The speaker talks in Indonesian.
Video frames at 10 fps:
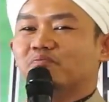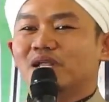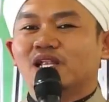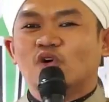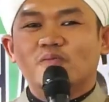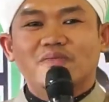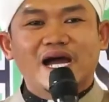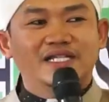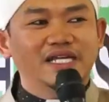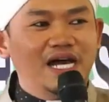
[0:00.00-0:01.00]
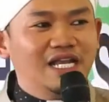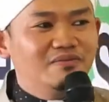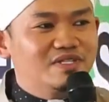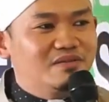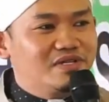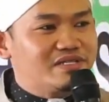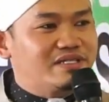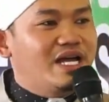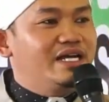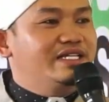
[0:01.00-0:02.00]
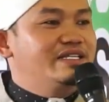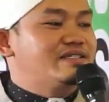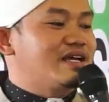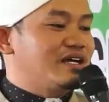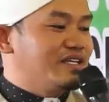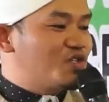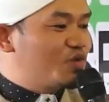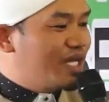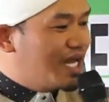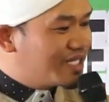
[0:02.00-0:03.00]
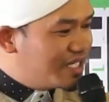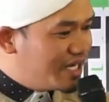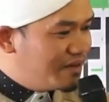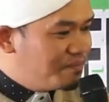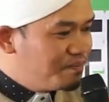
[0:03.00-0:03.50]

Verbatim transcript: belum ada alam semesta, kisahnya sudah ada.